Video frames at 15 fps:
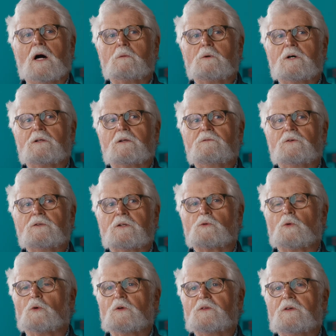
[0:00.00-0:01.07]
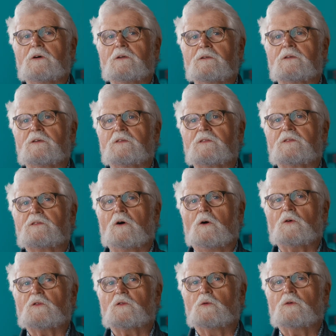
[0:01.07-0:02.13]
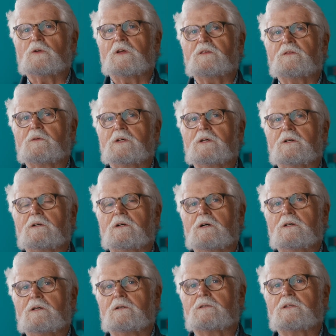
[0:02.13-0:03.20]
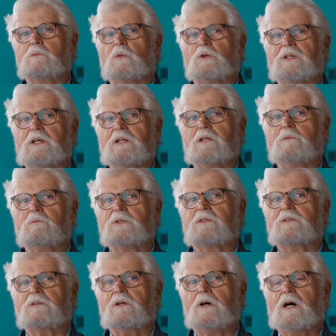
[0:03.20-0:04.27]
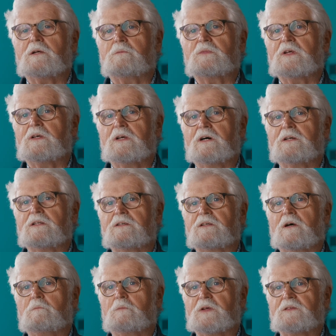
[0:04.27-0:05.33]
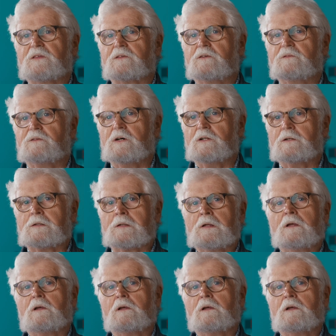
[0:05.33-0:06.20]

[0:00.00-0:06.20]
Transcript: Aber von den größeren ist es auch so, dass wir äh, die Modelle mit AMT eigentlich am besten gefallen.